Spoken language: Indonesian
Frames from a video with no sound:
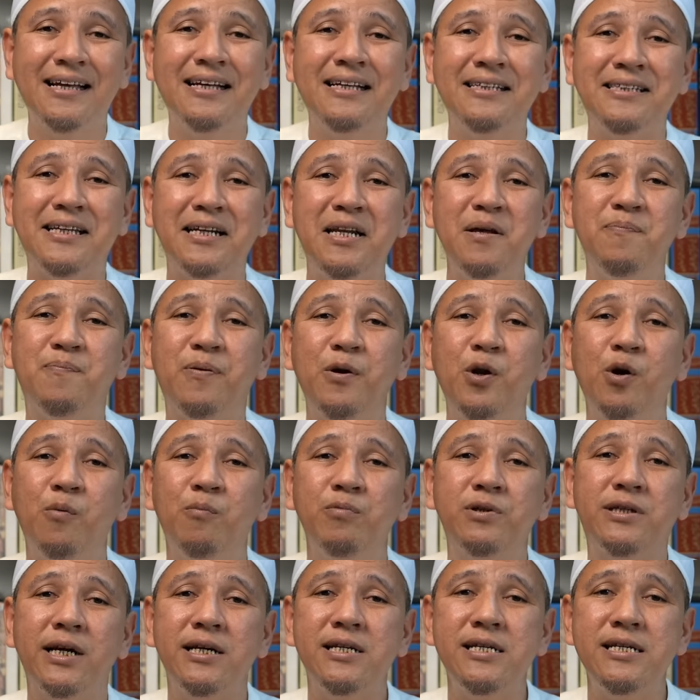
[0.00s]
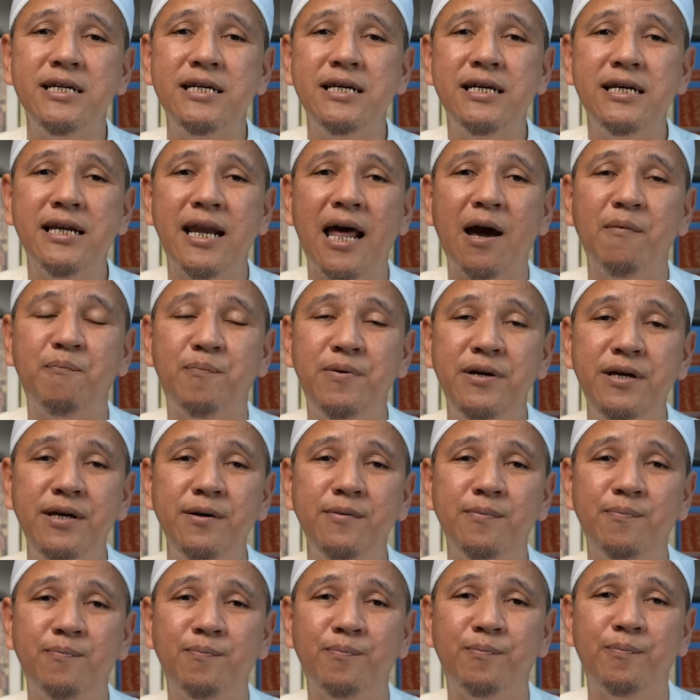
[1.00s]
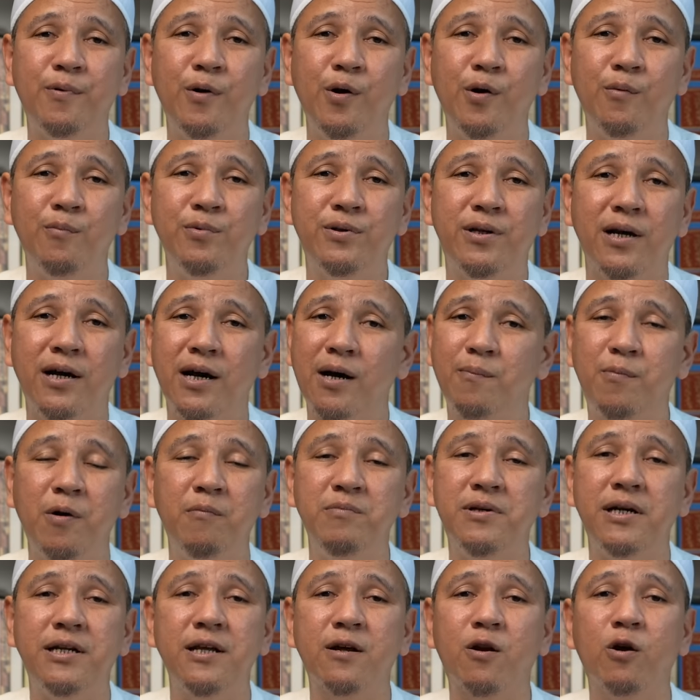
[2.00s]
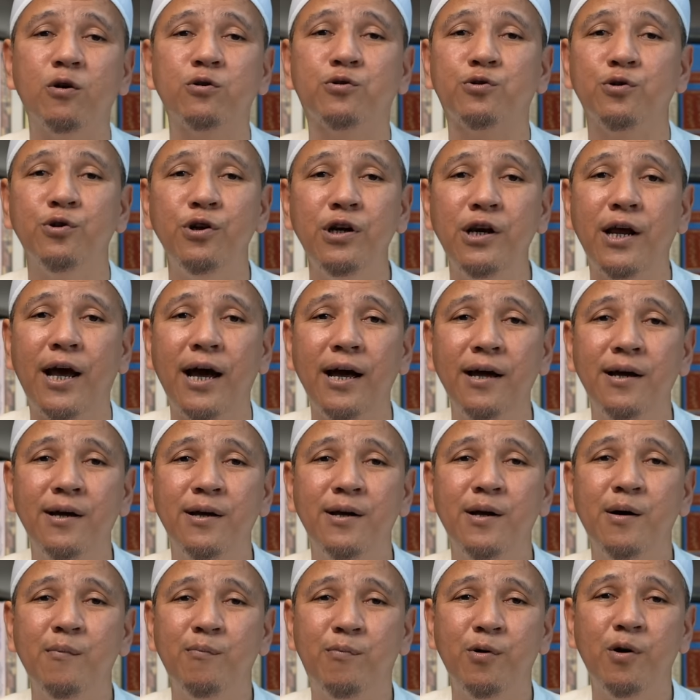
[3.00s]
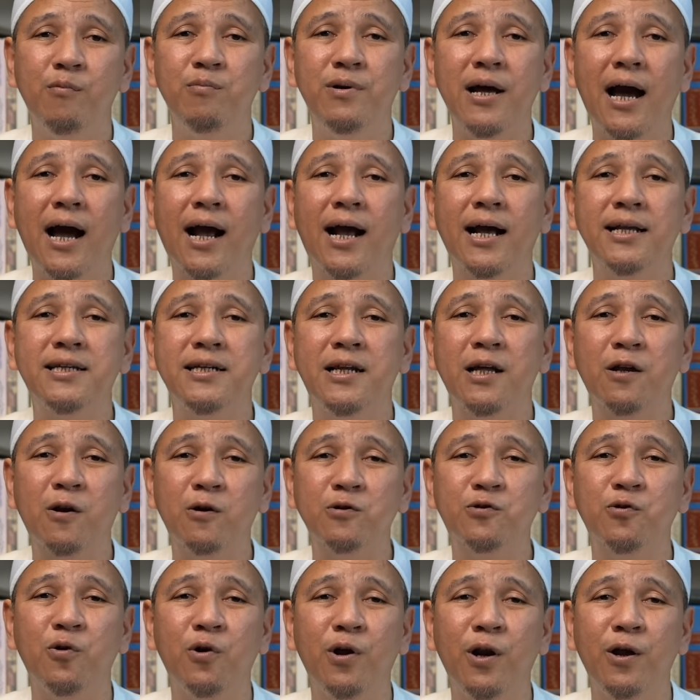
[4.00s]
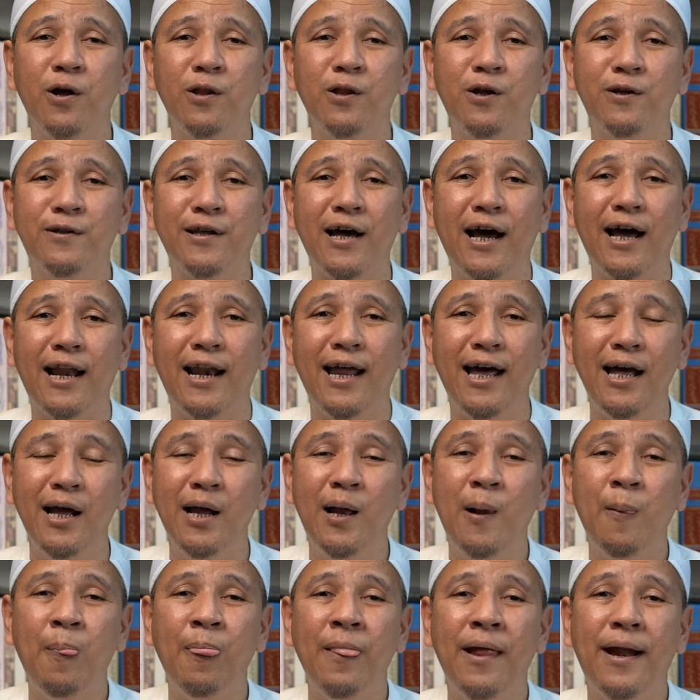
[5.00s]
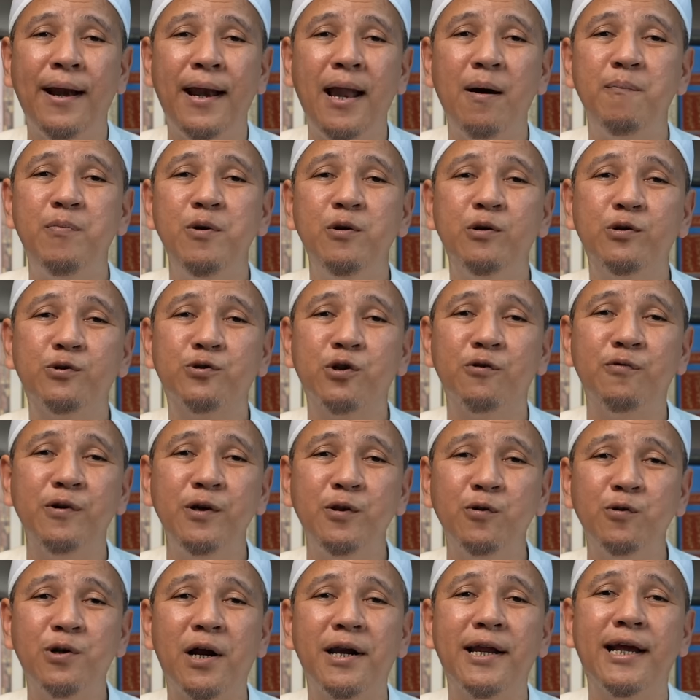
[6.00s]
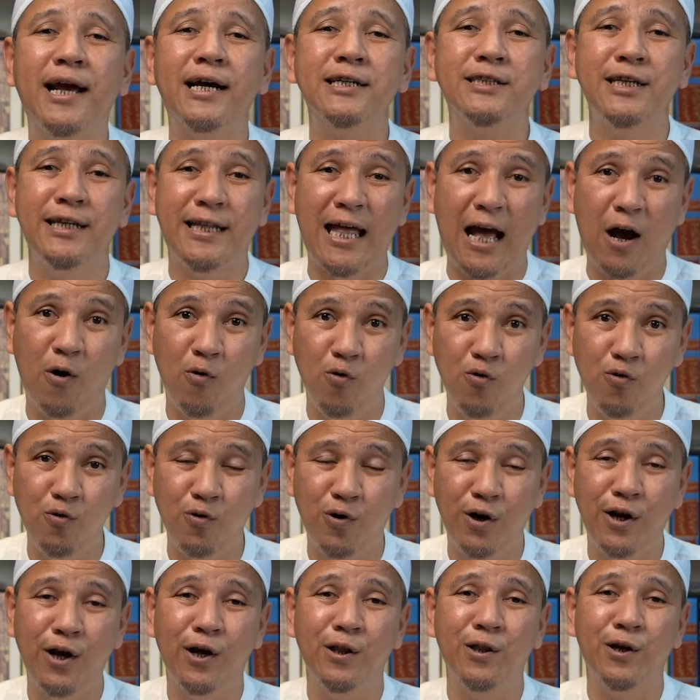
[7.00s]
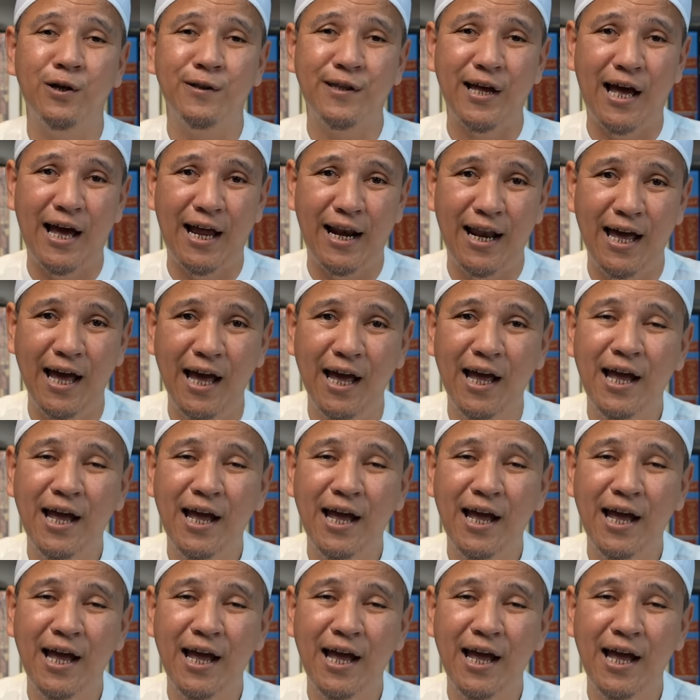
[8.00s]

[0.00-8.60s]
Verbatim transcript: Jadi belum jadi nabi, belum uh, belum jadi rasul ya, belum diangkat jadi rasul oleh Allah taala, Nabi Yusuf itu sudah dikasih tahu oleh Allah Ta'ala